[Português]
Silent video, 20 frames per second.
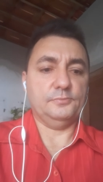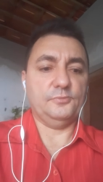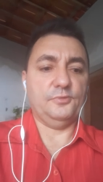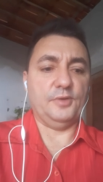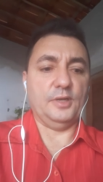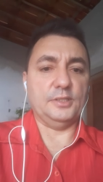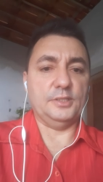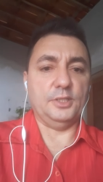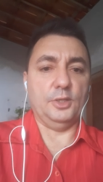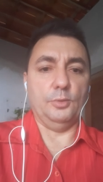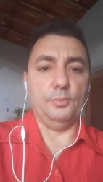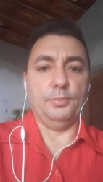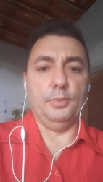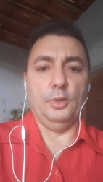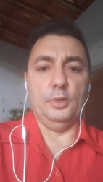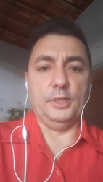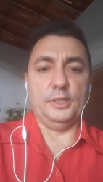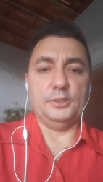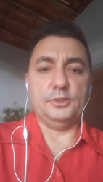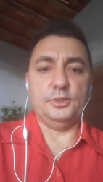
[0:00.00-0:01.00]
fazer o
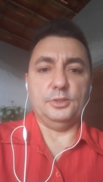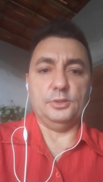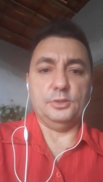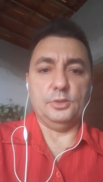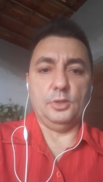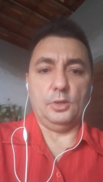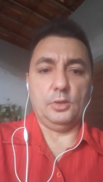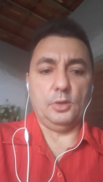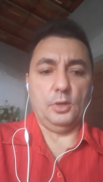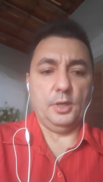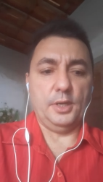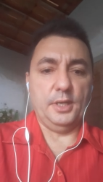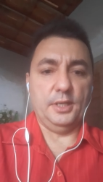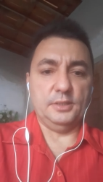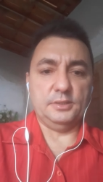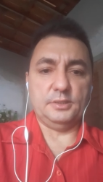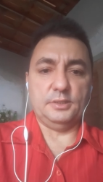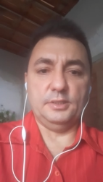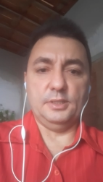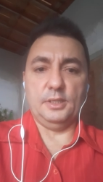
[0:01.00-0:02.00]
boletim de
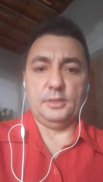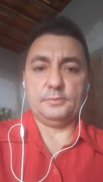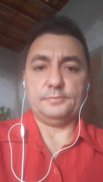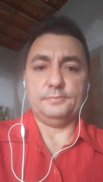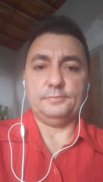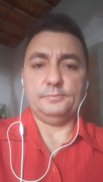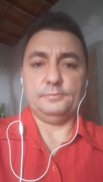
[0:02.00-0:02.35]
ocorrência